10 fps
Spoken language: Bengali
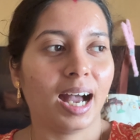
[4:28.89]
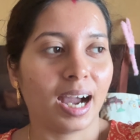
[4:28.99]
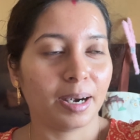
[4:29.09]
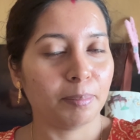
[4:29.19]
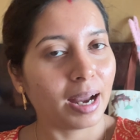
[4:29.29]

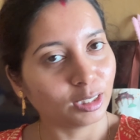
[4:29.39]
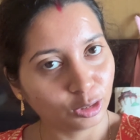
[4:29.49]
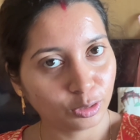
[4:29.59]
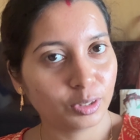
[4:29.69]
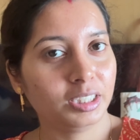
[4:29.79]
আর মাংস
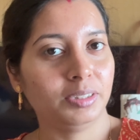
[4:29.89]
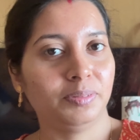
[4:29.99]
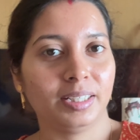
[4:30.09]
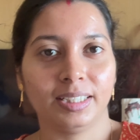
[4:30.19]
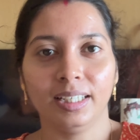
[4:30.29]
রয়েছে
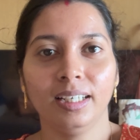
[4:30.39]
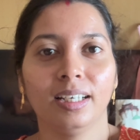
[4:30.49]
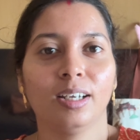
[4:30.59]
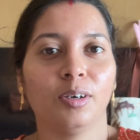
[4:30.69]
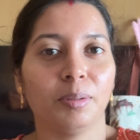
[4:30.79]
ফ্রিজে
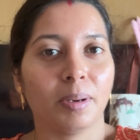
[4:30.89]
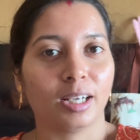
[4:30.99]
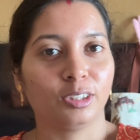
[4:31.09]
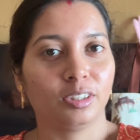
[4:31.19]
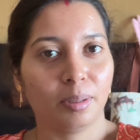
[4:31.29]
ওই
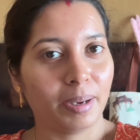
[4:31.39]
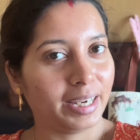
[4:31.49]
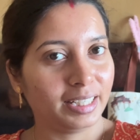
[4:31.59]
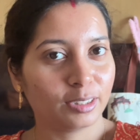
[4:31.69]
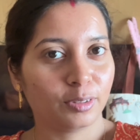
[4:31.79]
মাংসটা
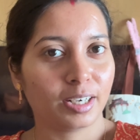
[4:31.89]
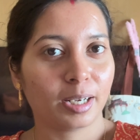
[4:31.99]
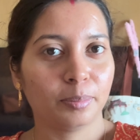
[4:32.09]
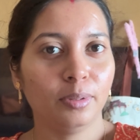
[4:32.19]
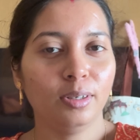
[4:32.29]
ম্যারিনেট করে
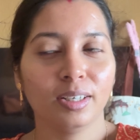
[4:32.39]
রাখবো